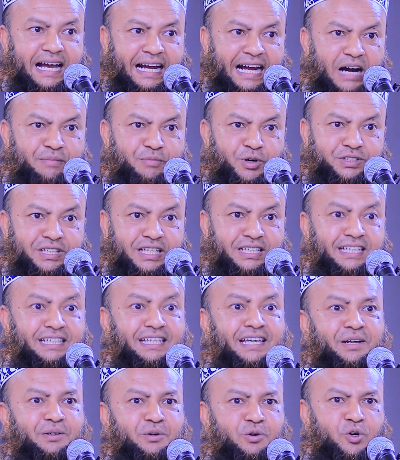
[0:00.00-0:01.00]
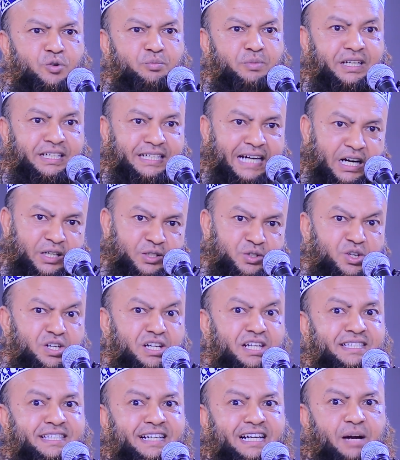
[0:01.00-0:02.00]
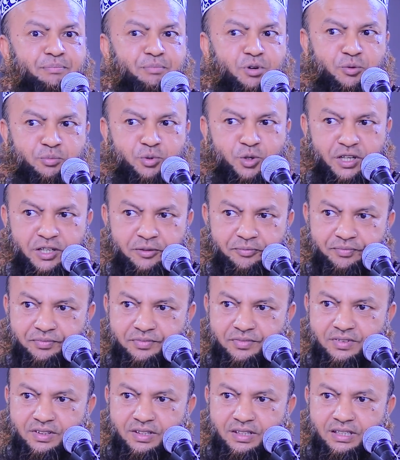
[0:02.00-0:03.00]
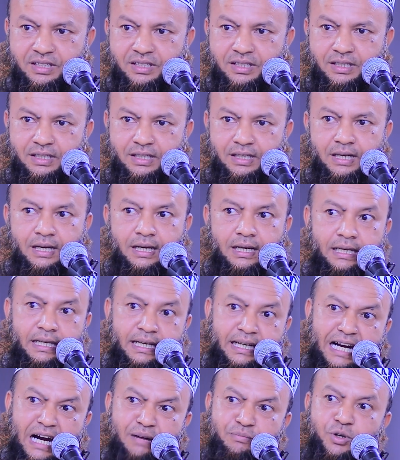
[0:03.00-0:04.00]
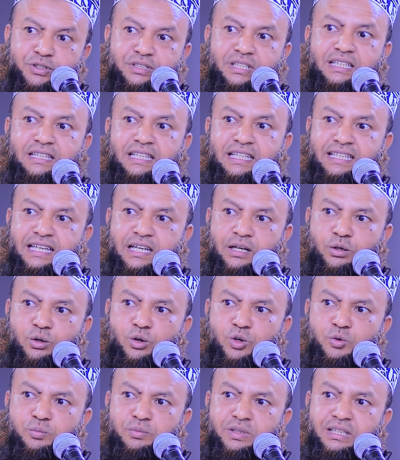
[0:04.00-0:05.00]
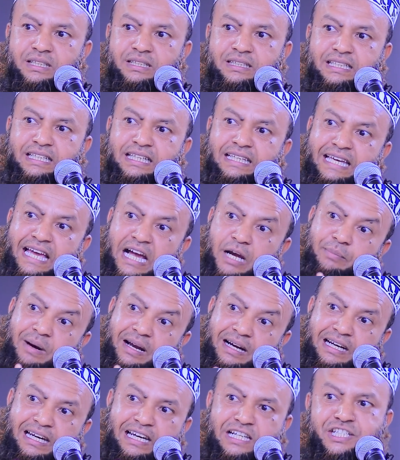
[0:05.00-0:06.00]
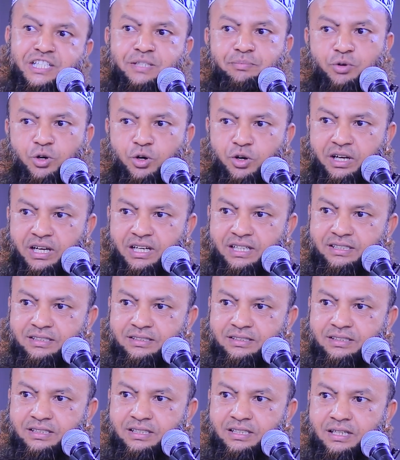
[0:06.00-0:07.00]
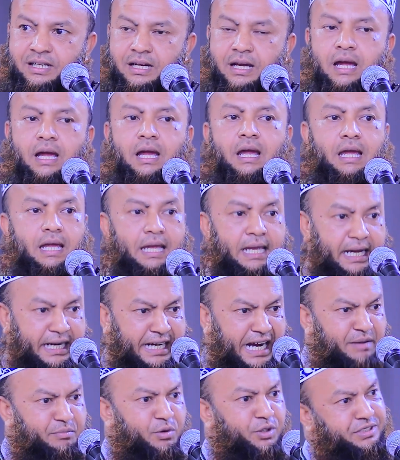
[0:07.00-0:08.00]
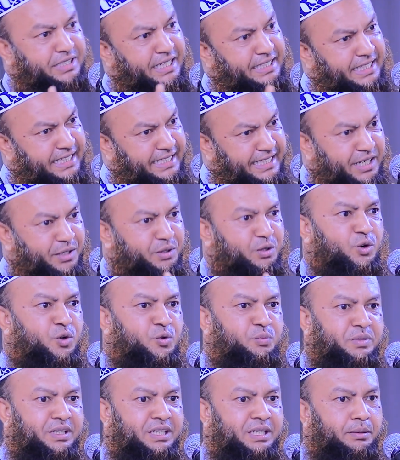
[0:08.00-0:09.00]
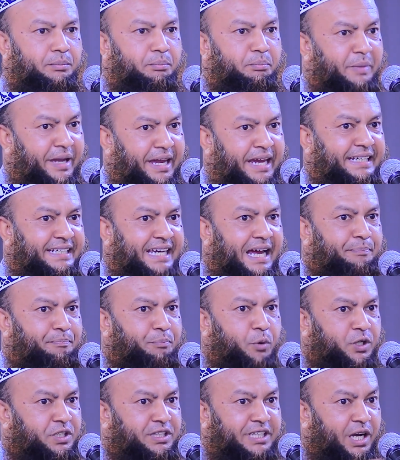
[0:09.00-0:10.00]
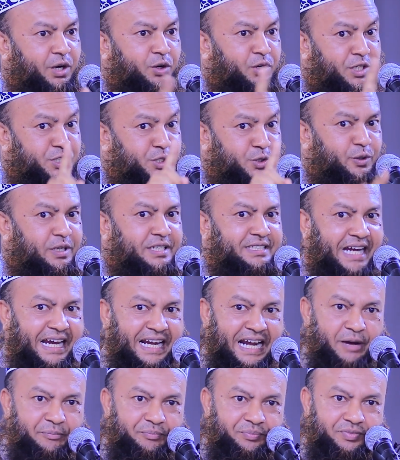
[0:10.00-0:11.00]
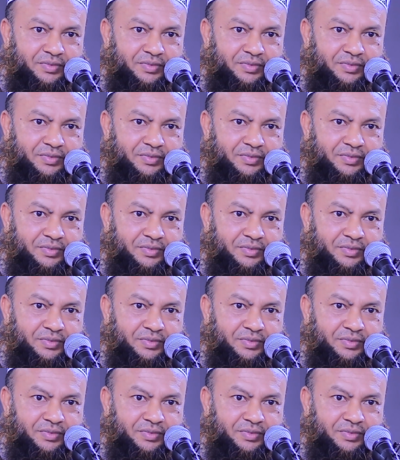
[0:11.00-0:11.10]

একামতে দিনের কর্মী টাকনোর নিচে কাপড় পরে একামতে দিনের কর্মী দিনে একবার ক্লিনশেপ করে একামতে দিনের কর্মী মেয়েটা পর্দা করে স্কুলে যায় না